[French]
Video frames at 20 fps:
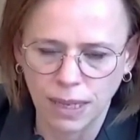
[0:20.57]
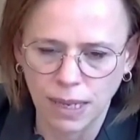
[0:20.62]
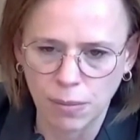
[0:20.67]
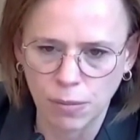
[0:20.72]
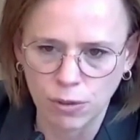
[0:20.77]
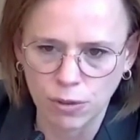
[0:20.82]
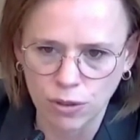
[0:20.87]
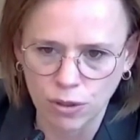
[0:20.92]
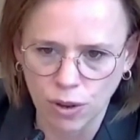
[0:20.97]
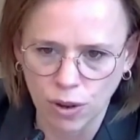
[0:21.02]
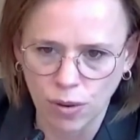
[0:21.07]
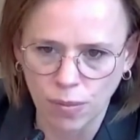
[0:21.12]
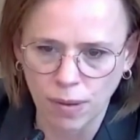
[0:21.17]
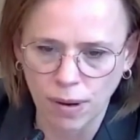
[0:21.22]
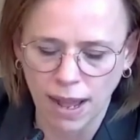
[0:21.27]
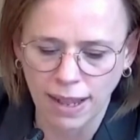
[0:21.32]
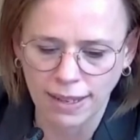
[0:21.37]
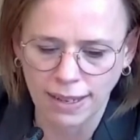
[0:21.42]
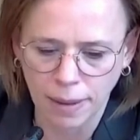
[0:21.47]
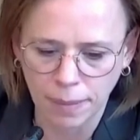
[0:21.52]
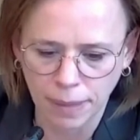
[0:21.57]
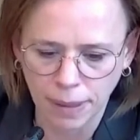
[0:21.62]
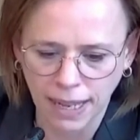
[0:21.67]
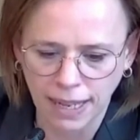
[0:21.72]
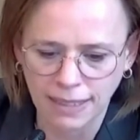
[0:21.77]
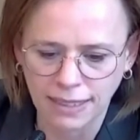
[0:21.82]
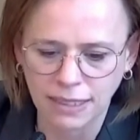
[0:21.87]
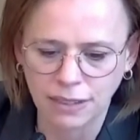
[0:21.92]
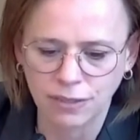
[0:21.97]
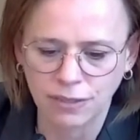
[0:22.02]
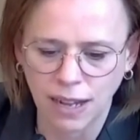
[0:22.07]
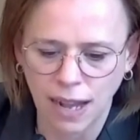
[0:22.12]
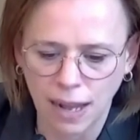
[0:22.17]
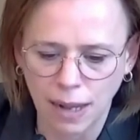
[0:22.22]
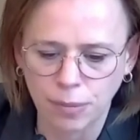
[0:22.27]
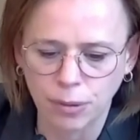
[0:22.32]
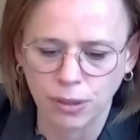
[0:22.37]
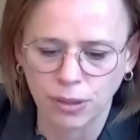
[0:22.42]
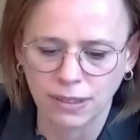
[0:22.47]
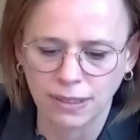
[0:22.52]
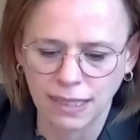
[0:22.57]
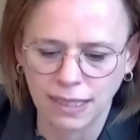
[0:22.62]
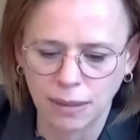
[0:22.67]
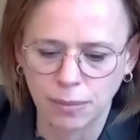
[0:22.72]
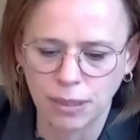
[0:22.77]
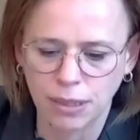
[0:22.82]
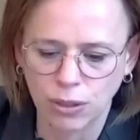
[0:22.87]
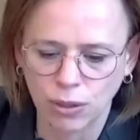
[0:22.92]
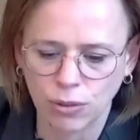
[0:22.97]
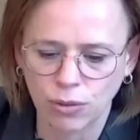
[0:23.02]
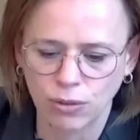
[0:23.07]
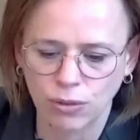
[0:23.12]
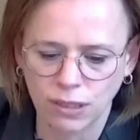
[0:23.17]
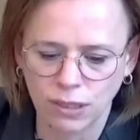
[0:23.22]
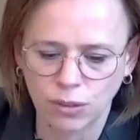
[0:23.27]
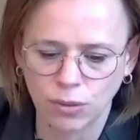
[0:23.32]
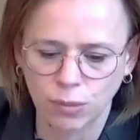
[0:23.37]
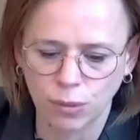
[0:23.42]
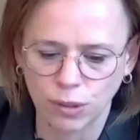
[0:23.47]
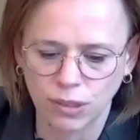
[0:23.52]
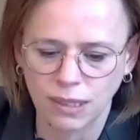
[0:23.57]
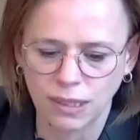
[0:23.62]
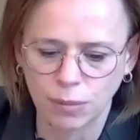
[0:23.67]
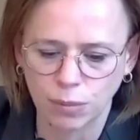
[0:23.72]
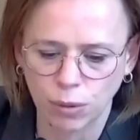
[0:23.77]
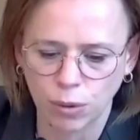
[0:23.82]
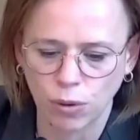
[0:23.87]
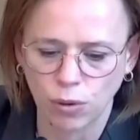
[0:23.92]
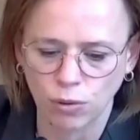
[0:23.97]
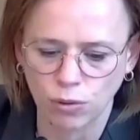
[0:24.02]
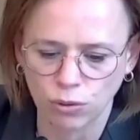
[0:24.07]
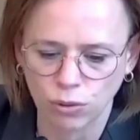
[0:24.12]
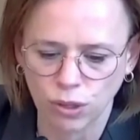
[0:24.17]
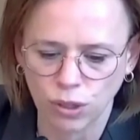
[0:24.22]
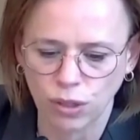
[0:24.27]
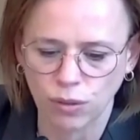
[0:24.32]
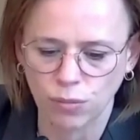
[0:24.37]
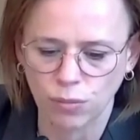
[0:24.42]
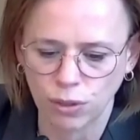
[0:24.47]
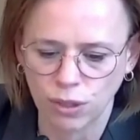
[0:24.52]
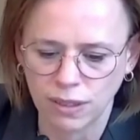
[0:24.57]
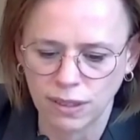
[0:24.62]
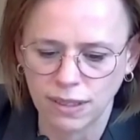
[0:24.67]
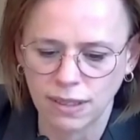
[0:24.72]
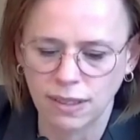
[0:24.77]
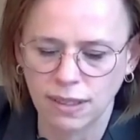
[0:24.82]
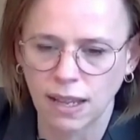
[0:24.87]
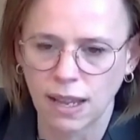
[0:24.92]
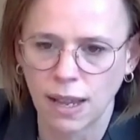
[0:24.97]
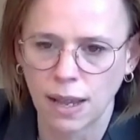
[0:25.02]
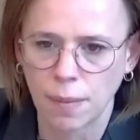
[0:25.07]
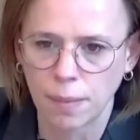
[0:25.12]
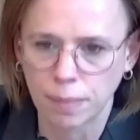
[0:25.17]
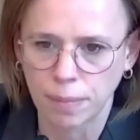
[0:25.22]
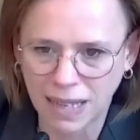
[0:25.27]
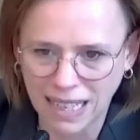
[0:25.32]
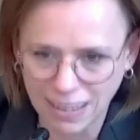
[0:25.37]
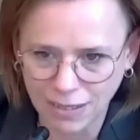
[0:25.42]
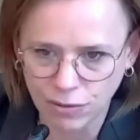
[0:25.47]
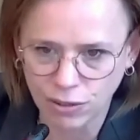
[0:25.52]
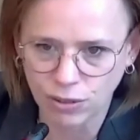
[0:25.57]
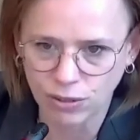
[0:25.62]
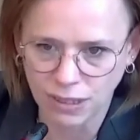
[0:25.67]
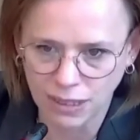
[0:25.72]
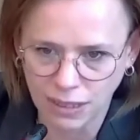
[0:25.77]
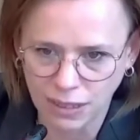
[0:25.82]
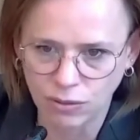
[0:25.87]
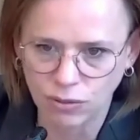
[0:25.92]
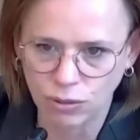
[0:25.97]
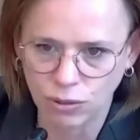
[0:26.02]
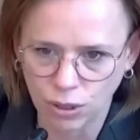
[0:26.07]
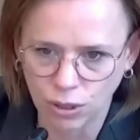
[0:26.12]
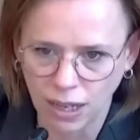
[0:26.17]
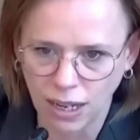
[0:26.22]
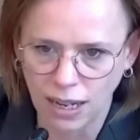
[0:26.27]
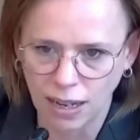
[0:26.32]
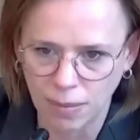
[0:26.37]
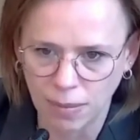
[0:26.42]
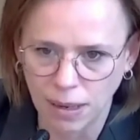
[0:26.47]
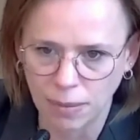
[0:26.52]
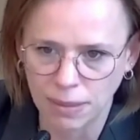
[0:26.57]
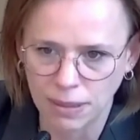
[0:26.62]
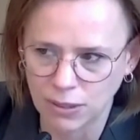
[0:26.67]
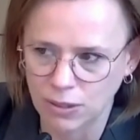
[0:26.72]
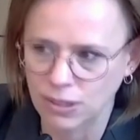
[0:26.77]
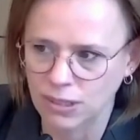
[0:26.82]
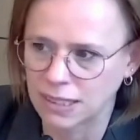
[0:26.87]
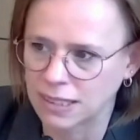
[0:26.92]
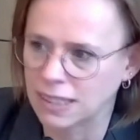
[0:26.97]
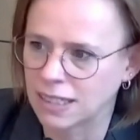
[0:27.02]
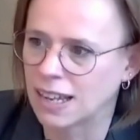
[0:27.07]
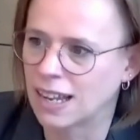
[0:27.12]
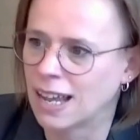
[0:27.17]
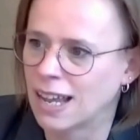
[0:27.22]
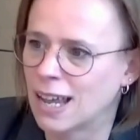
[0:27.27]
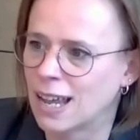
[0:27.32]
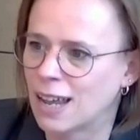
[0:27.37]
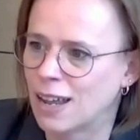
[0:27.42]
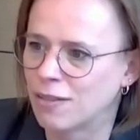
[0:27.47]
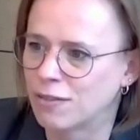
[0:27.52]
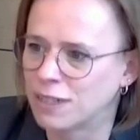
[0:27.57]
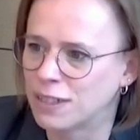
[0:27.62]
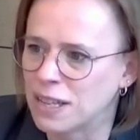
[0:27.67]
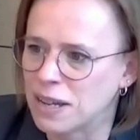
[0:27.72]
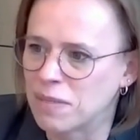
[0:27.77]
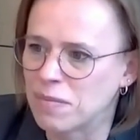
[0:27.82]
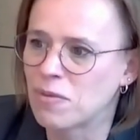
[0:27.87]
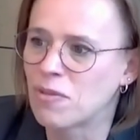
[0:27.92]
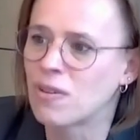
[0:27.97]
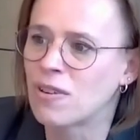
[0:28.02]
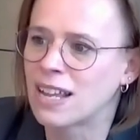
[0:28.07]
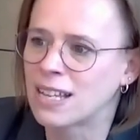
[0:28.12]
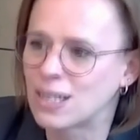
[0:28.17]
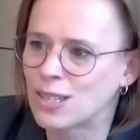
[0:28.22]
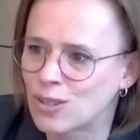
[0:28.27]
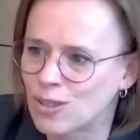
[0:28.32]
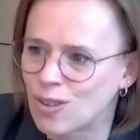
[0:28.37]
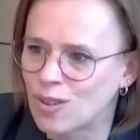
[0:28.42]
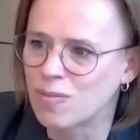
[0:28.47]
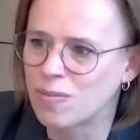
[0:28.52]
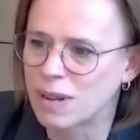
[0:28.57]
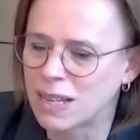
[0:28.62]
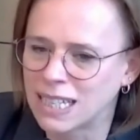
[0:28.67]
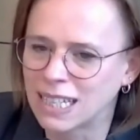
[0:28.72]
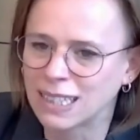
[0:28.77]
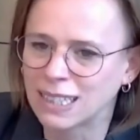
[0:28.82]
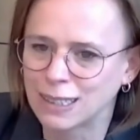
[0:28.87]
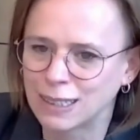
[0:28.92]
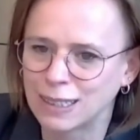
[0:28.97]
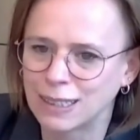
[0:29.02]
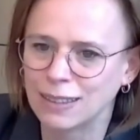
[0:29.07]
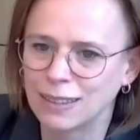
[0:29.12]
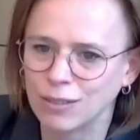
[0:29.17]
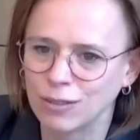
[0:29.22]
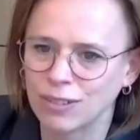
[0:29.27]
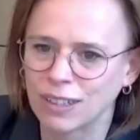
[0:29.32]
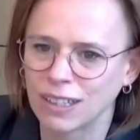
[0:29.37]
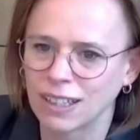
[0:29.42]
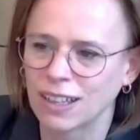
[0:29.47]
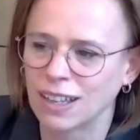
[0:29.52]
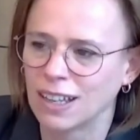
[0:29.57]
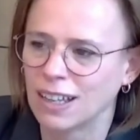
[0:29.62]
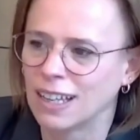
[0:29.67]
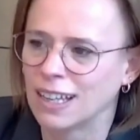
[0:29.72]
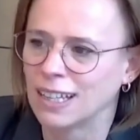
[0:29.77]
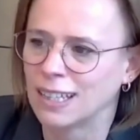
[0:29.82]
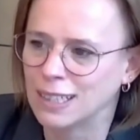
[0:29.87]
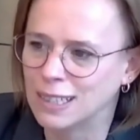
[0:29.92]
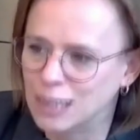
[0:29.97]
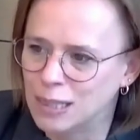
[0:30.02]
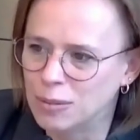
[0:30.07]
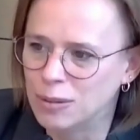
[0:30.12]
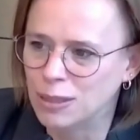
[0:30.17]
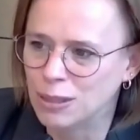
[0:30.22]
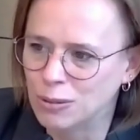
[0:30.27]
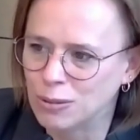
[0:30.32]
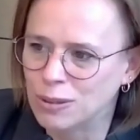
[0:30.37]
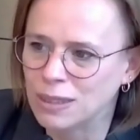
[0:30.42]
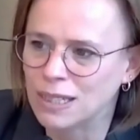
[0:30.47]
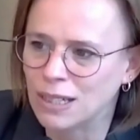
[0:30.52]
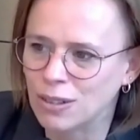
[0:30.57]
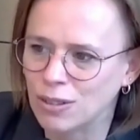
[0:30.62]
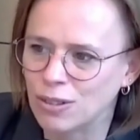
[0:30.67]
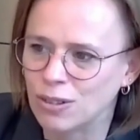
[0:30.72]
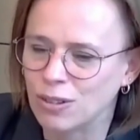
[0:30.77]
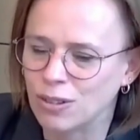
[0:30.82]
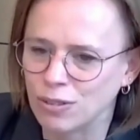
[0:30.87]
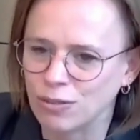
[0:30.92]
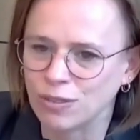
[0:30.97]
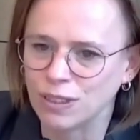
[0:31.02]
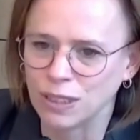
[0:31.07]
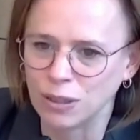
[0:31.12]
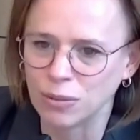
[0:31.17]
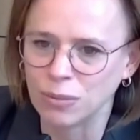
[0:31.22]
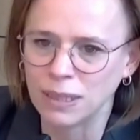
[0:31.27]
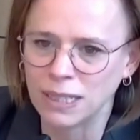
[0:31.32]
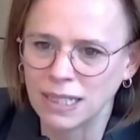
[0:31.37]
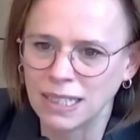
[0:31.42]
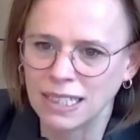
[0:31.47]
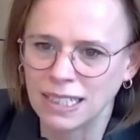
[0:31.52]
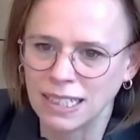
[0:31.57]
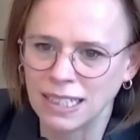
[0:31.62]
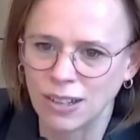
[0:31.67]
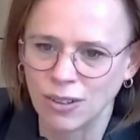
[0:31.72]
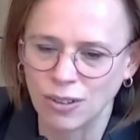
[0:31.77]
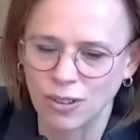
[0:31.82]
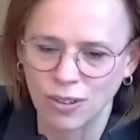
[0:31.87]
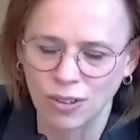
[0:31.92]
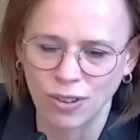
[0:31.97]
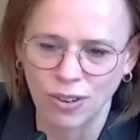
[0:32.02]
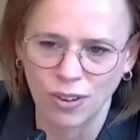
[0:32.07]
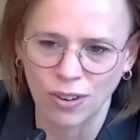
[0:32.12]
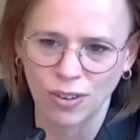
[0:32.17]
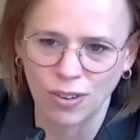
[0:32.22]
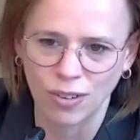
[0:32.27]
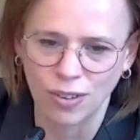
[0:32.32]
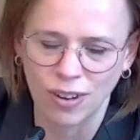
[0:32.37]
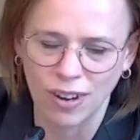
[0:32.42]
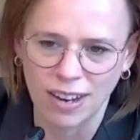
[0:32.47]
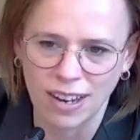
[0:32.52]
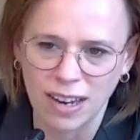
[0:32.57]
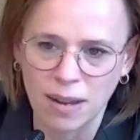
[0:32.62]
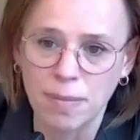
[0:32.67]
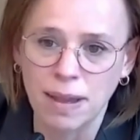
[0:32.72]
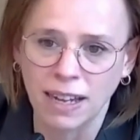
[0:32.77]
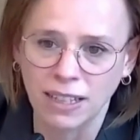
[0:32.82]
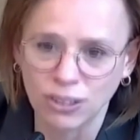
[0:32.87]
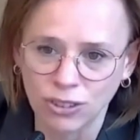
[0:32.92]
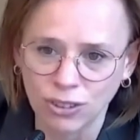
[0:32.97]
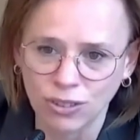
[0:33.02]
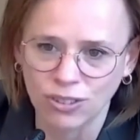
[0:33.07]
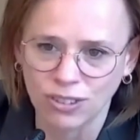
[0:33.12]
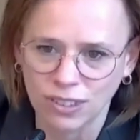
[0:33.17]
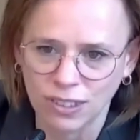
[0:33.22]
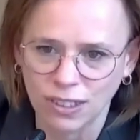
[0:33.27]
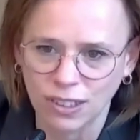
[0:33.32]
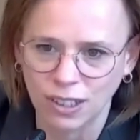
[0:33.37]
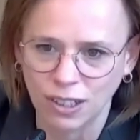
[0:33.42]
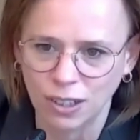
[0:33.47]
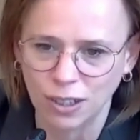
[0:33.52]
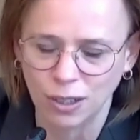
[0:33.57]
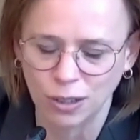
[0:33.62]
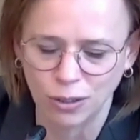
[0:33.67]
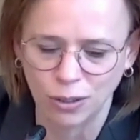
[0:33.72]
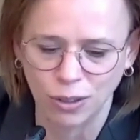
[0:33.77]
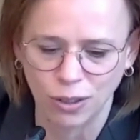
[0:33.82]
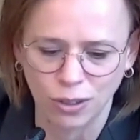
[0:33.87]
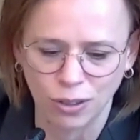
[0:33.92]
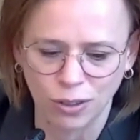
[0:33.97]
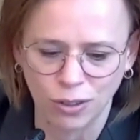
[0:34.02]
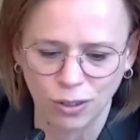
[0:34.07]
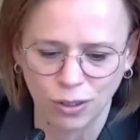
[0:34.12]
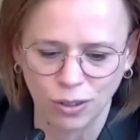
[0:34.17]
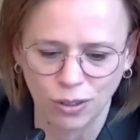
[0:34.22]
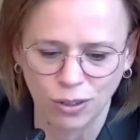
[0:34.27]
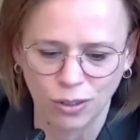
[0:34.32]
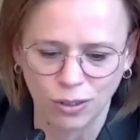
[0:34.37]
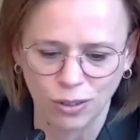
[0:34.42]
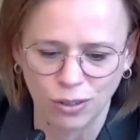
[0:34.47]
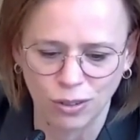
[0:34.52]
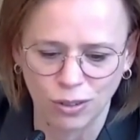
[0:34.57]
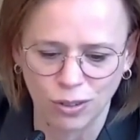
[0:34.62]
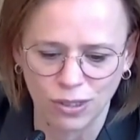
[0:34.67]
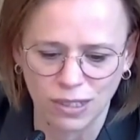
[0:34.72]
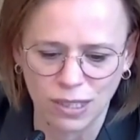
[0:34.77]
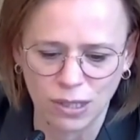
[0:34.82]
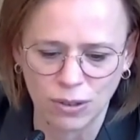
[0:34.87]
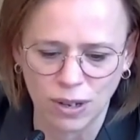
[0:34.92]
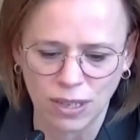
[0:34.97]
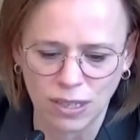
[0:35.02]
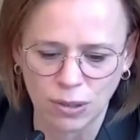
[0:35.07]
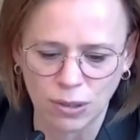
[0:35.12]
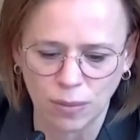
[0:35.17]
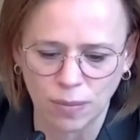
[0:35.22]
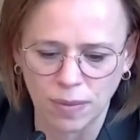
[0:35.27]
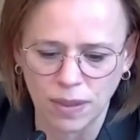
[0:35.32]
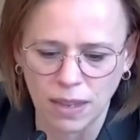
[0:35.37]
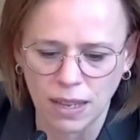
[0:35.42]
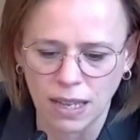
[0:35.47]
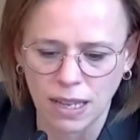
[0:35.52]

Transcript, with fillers: il me semble, un impératif à apporter les meilleures conditions possibles pour construire une politique préventive durable, hein, parce que c'est finalement la seule manière d'essayer de faire diminuer le, phénomène et l'émergence de, de, situation.